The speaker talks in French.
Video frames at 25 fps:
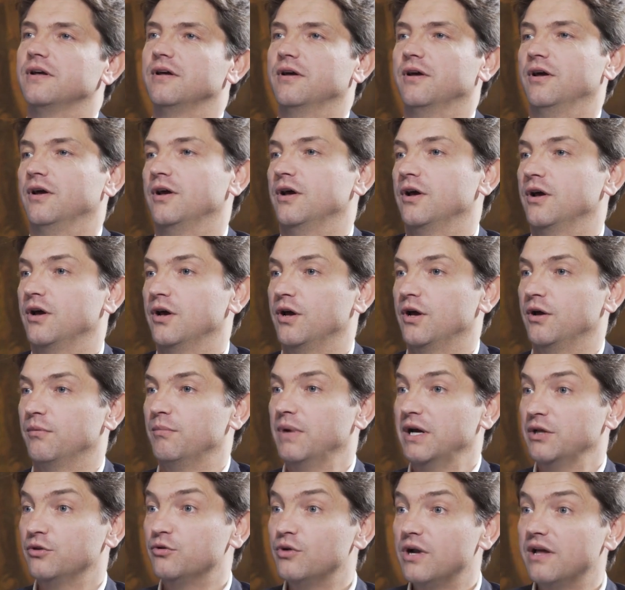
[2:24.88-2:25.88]
bah,
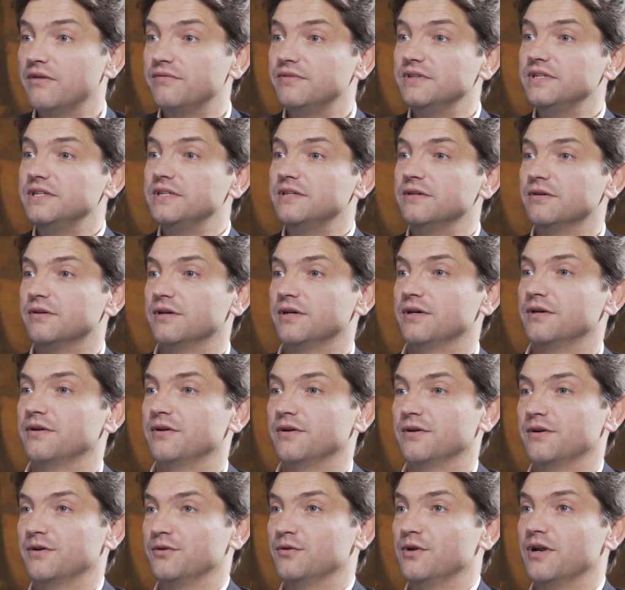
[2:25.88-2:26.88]
de la vie,
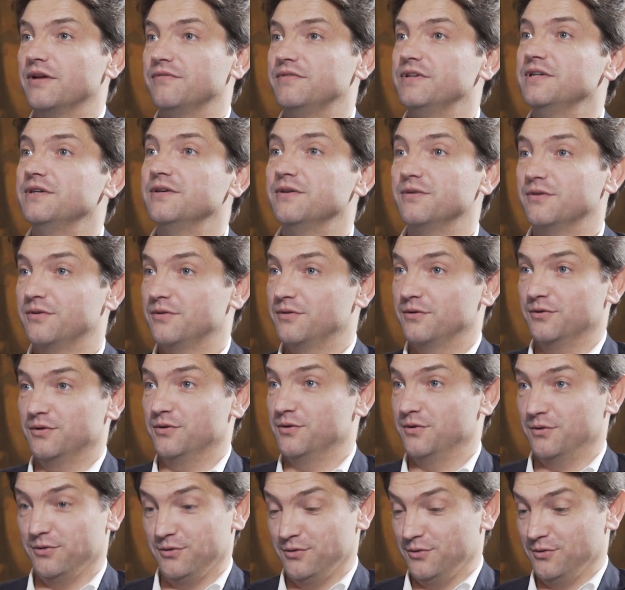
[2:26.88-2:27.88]

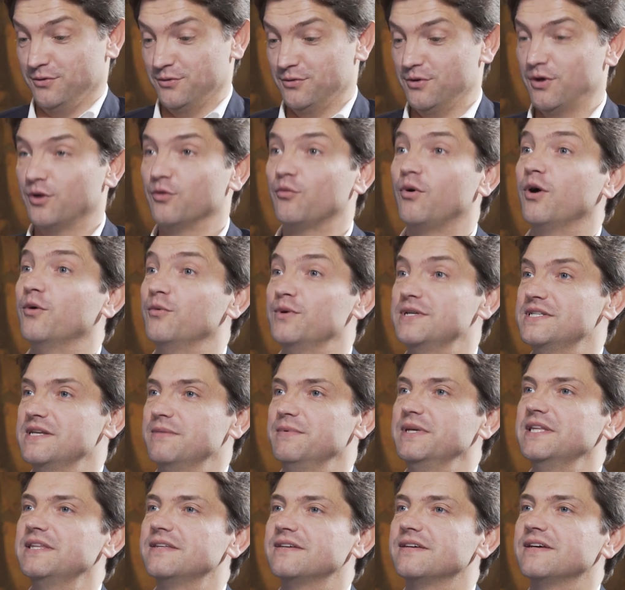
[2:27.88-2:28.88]
de l'endroit où ils
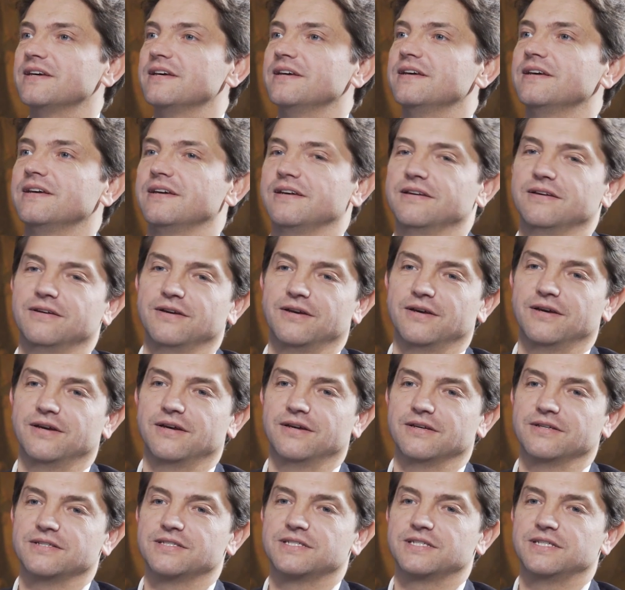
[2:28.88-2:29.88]
habitent
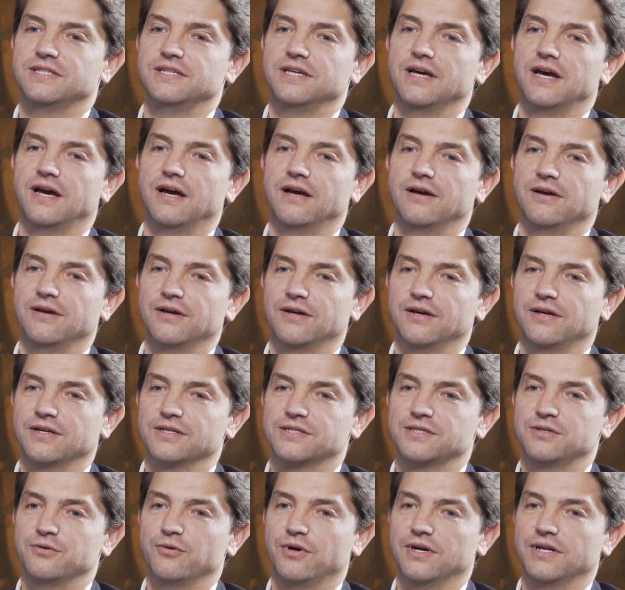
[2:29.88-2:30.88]
euh, ce, qui a,
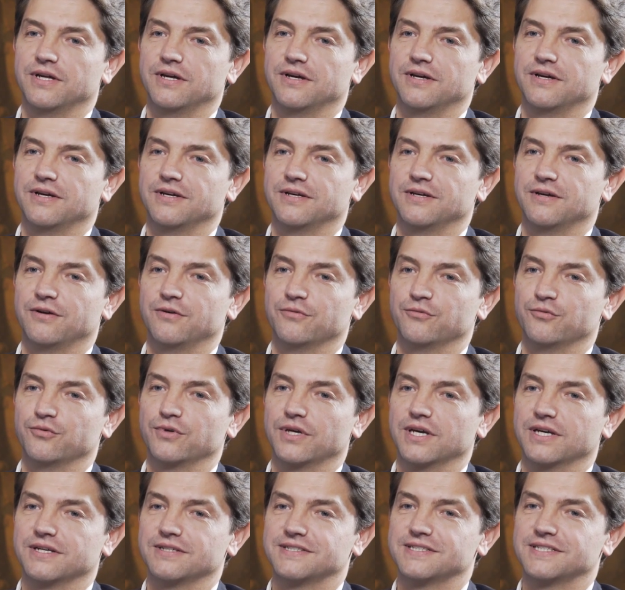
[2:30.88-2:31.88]
ce qui aura, en tout
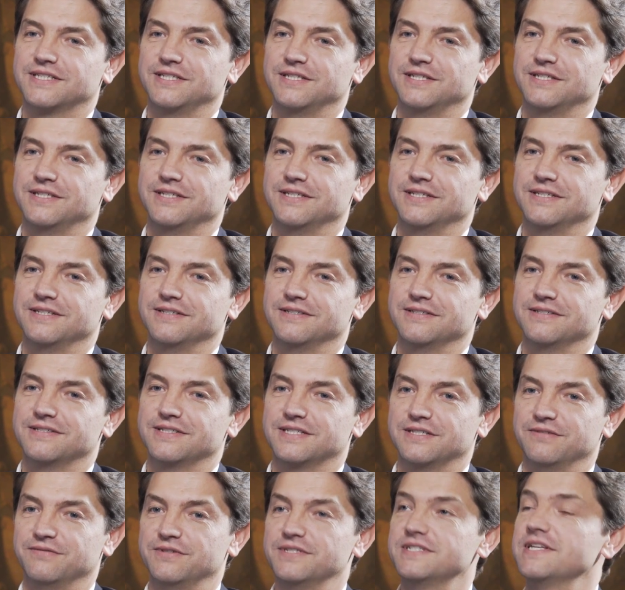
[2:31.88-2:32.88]
cas, ce qui,
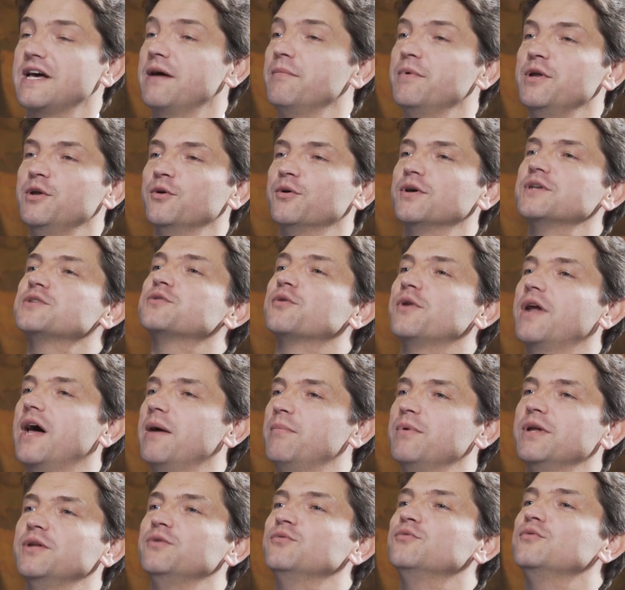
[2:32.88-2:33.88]
ce qui vise à améliorer ce qu'on a
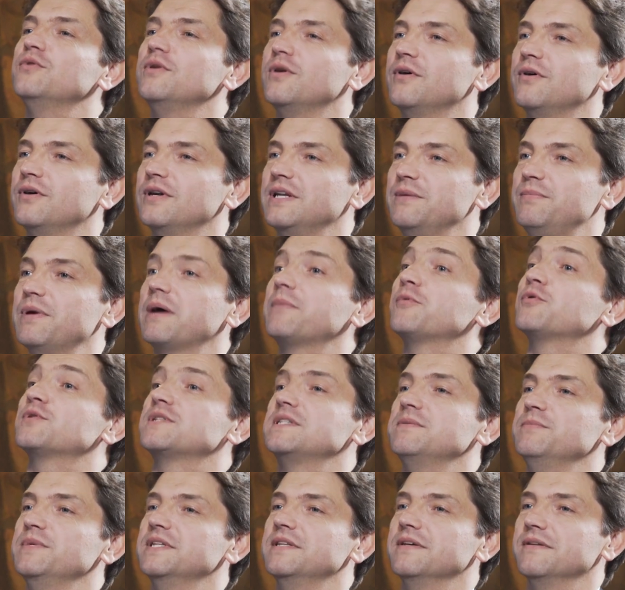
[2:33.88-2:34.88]
appelé, nous,
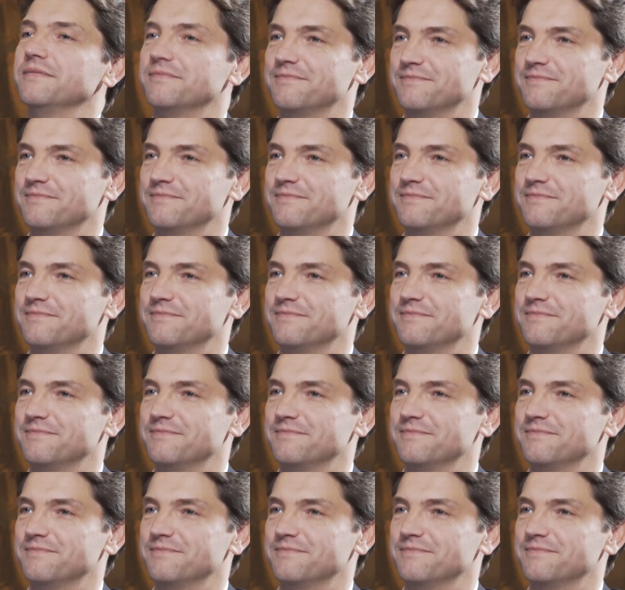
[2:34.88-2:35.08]
l'hyperproximité.